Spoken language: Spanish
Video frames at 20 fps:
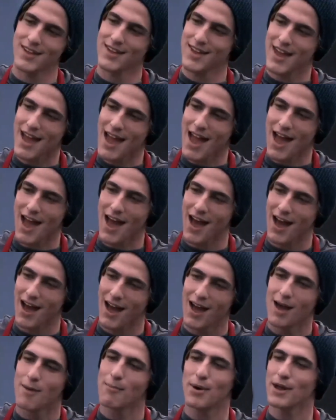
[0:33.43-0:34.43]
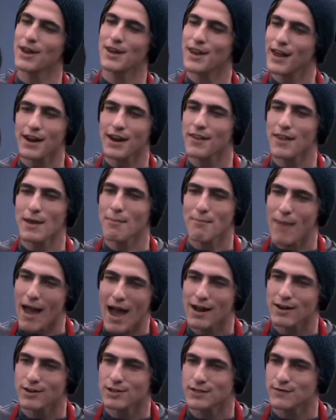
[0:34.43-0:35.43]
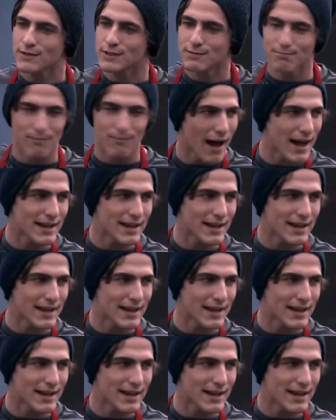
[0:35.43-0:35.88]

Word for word: Sí, pero nada de eso importa si debo